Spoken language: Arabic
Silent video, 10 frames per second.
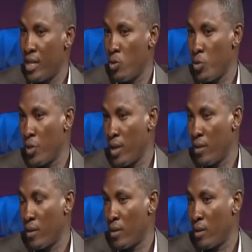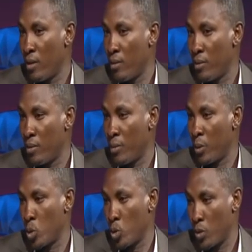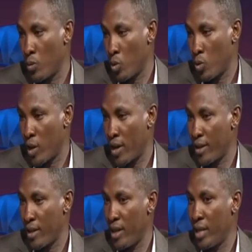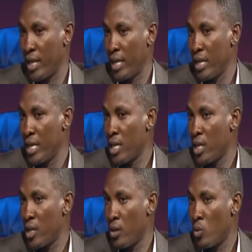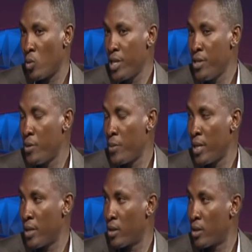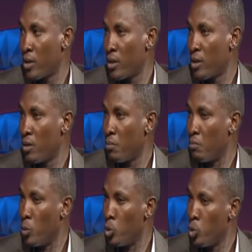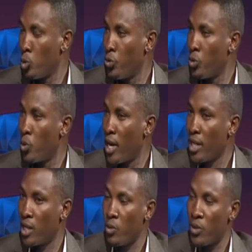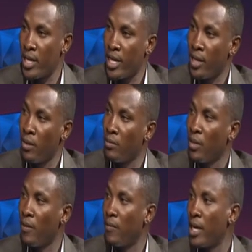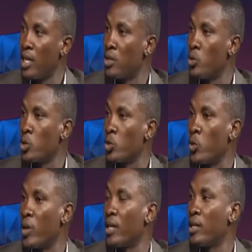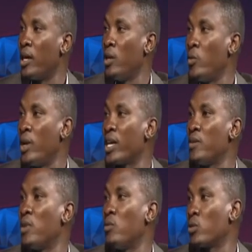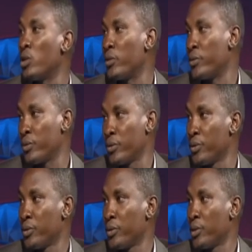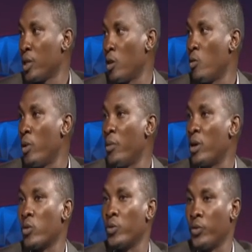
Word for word: ويمكن آه، خصوصا موضوع حلقتنا الليله انه اي بيت موجود فيه واحد او اثنين من الفئات ذوي صعوبات التعلم لكن ما مكتشف نعم او ما معروف